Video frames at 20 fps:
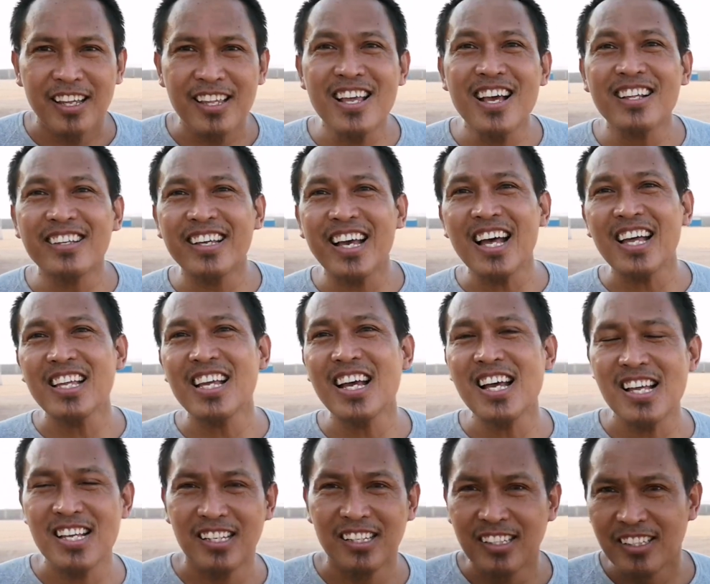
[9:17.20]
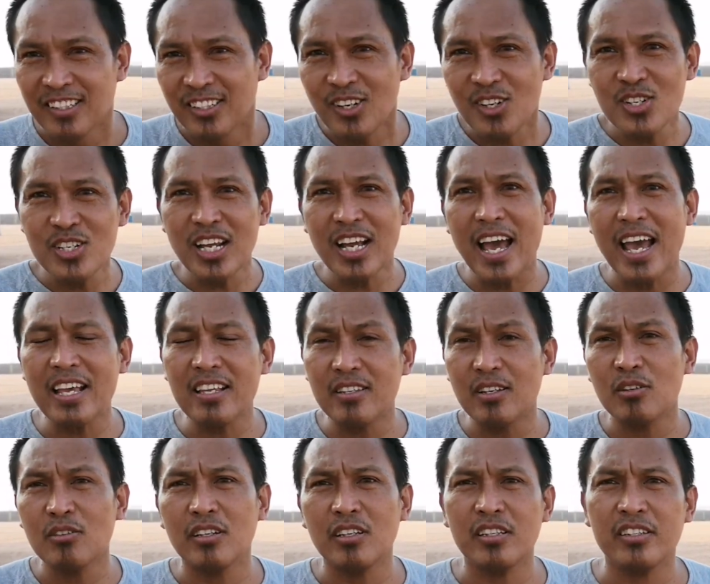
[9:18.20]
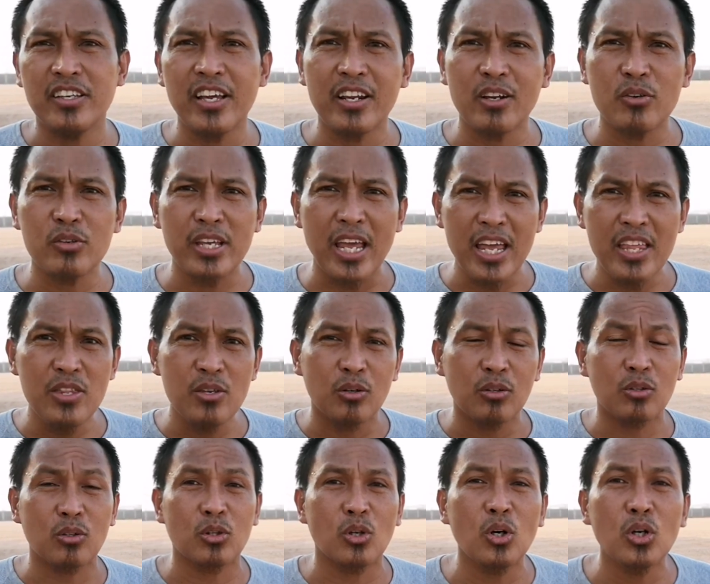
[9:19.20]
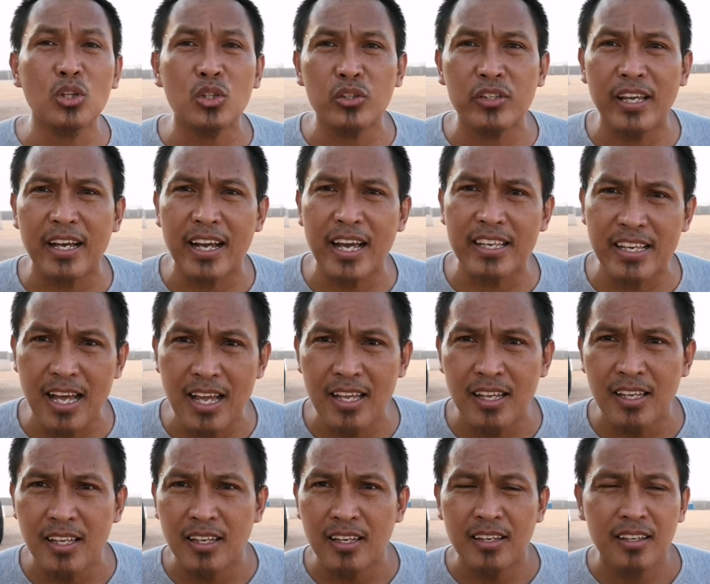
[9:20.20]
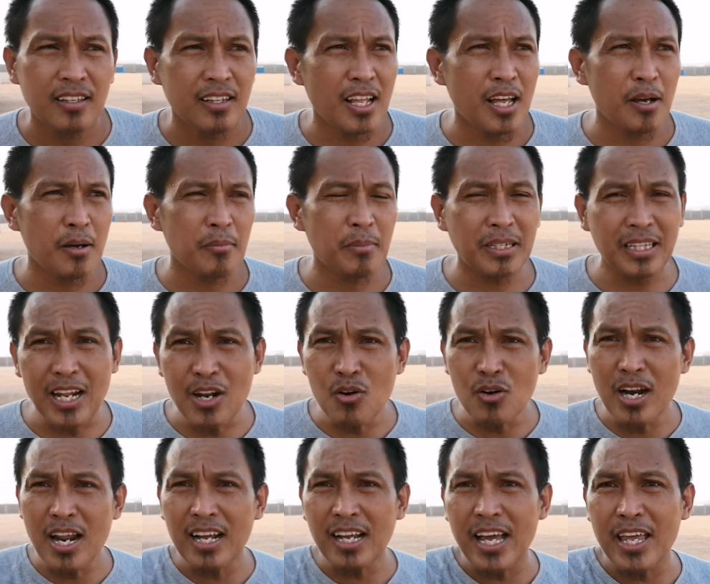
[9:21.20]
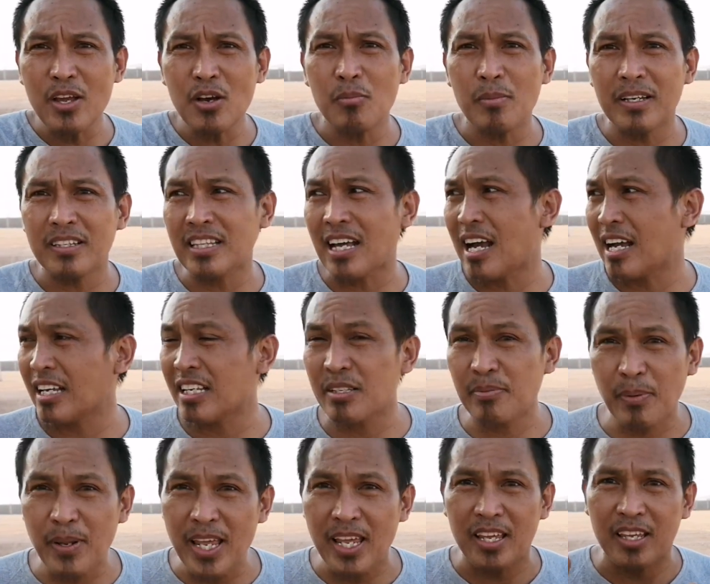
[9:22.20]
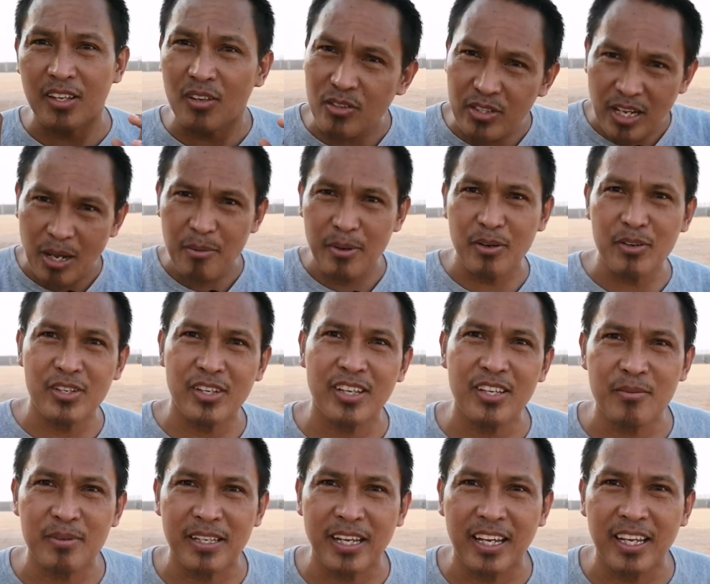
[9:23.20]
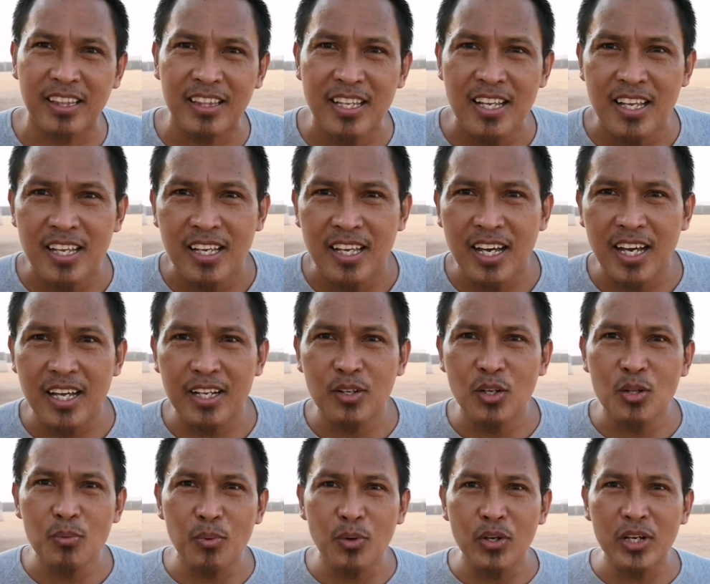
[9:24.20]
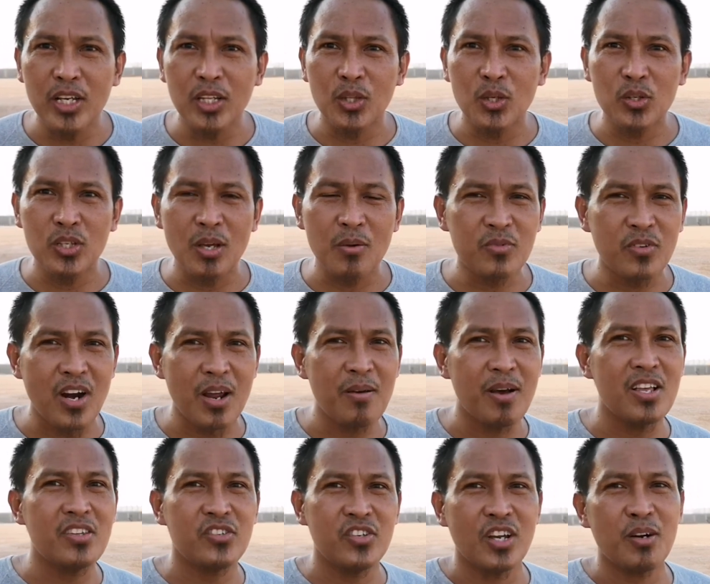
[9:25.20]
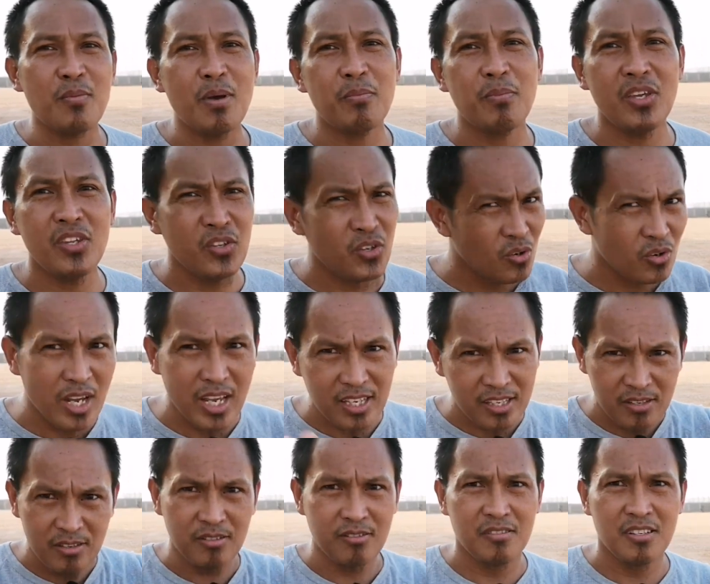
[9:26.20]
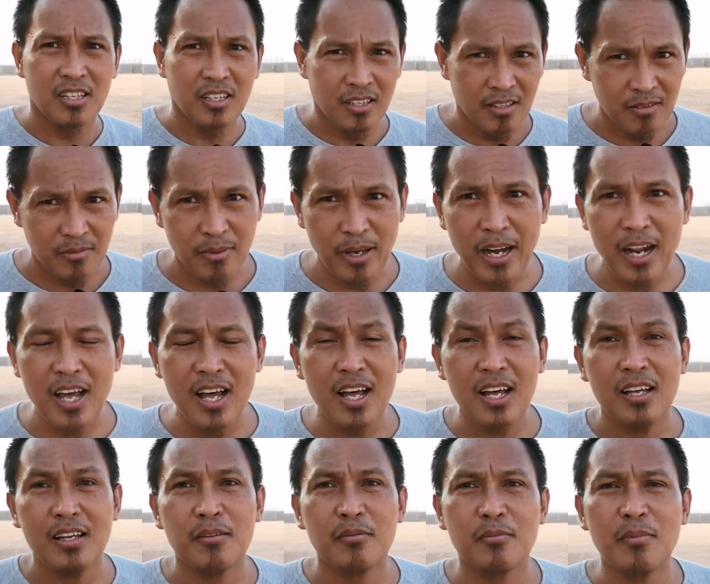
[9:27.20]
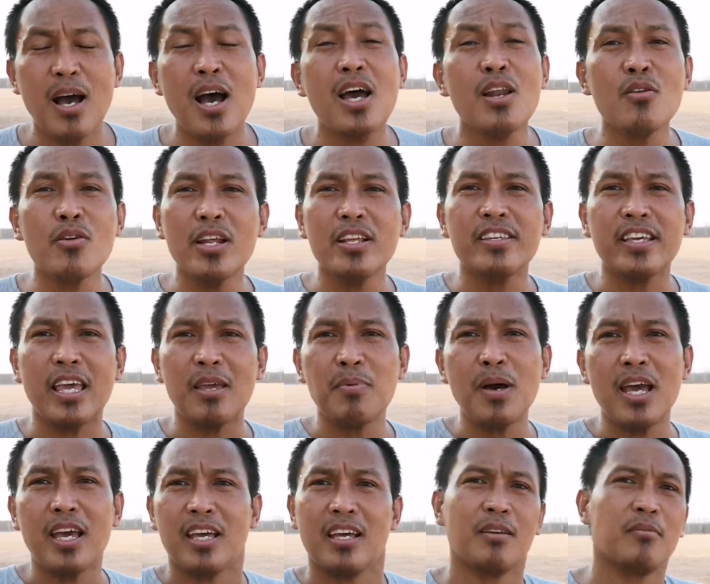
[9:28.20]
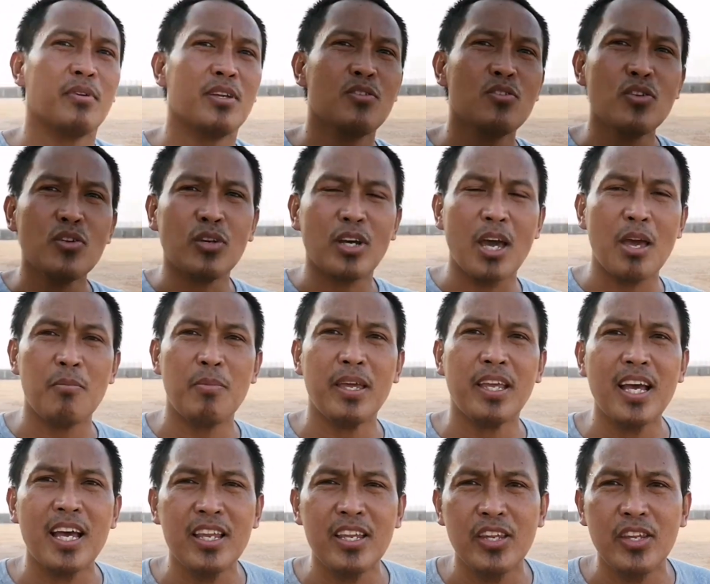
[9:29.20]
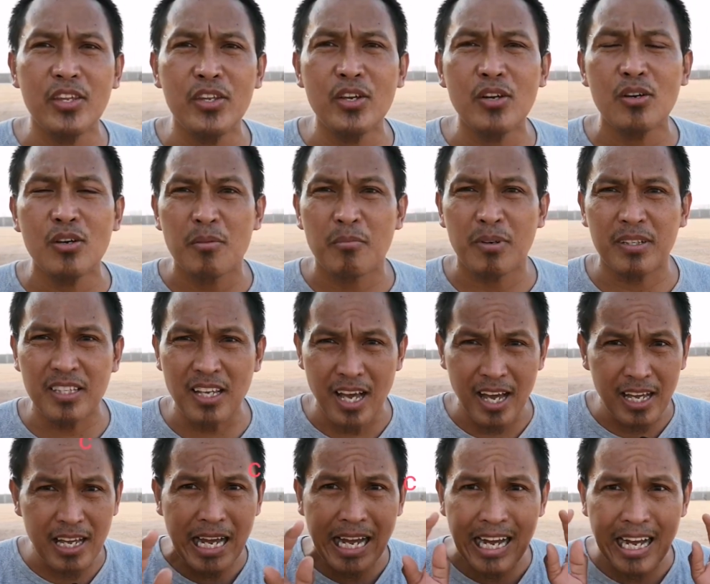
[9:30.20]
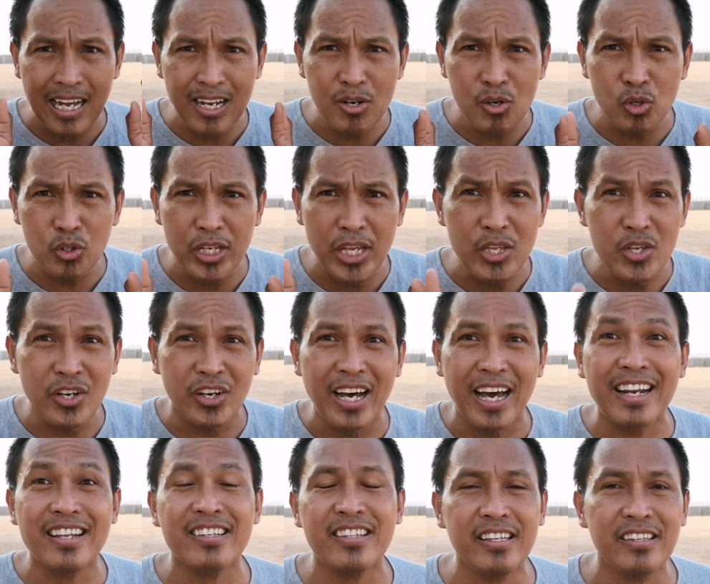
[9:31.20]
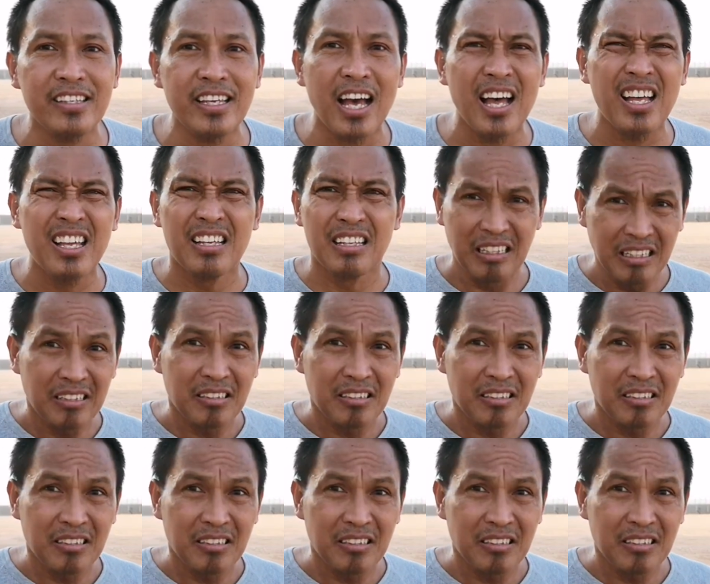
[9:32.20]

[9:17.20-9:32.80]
Yan, yan siya, siya. Yun na guys, yung i-share ko sa inyo. Totoo to siya guys ha. Na magtanong lang kayo, basta ang spray, yun sabi ko siya, masakit. And don't forget to subscribe and share my video guys. Para maano din sa iba eh. Inyo, kaibigan ninyo. Basta ang, ano ko sa inyo, anesthesia.